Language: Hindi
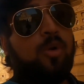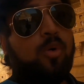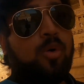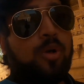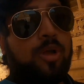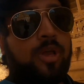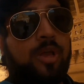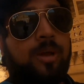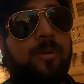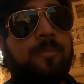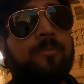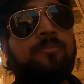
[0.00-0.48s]
हो
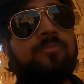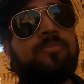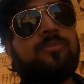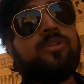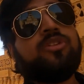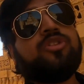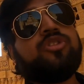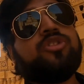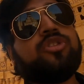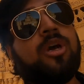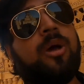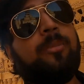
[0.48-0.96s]
गया
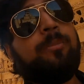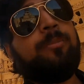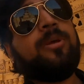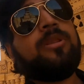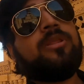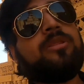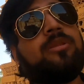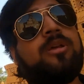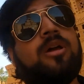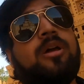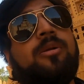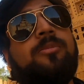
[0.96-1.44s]

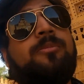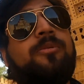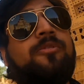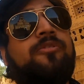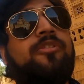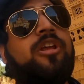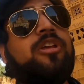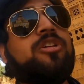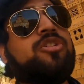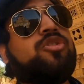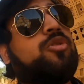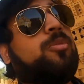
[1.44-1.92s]
शापित कल्प
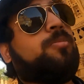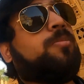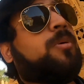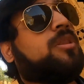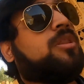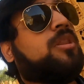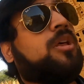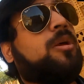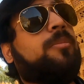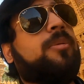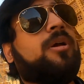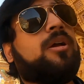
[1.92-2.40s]
वृक्ष जो
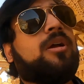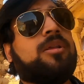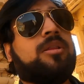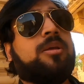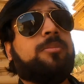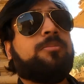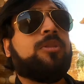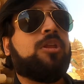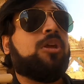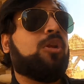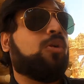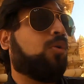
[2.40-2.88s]
पत्थर में
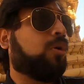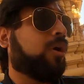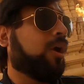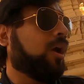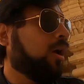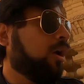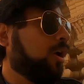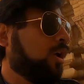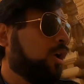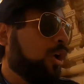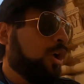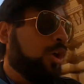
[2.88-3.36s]
तब्दील हो गया
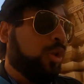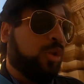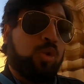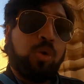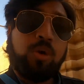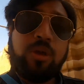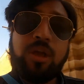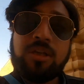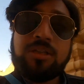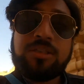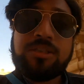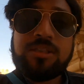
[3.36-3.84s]

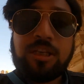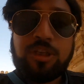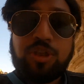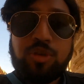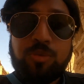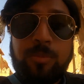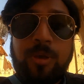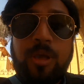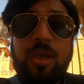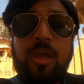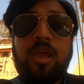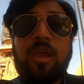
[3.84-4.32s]
तो क्या
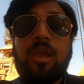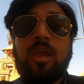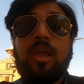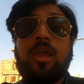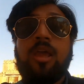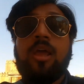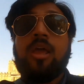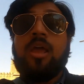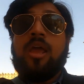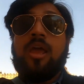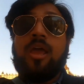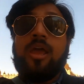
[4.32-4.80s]
सच में
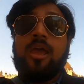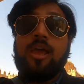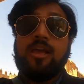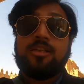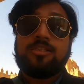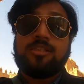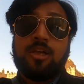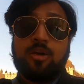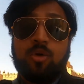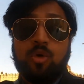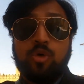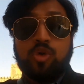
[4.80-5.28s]

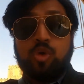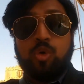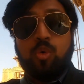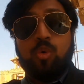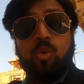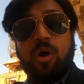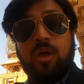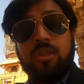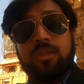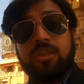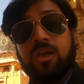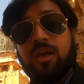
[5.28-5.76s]
ऐसा कुछ
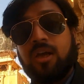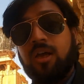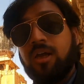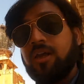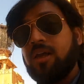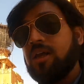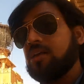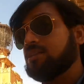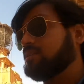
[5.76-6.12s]
हुआ था या